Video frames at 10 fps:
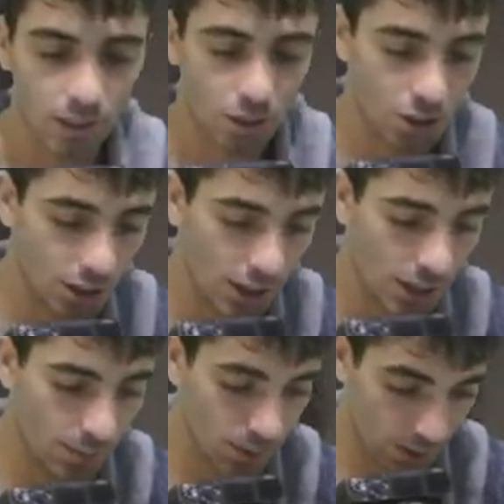
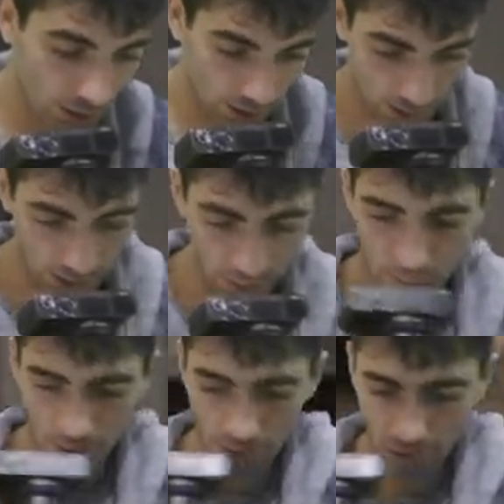Scidemone e
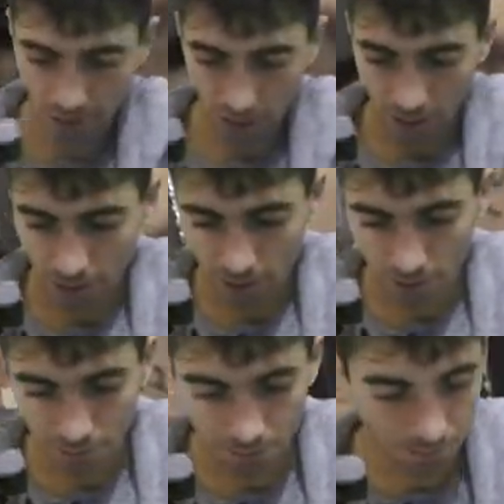vabbè il
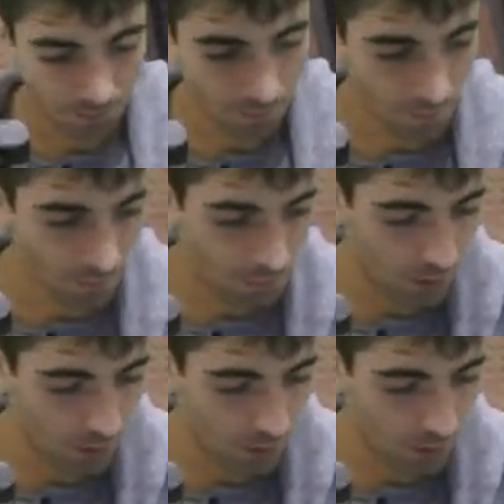Gaia poi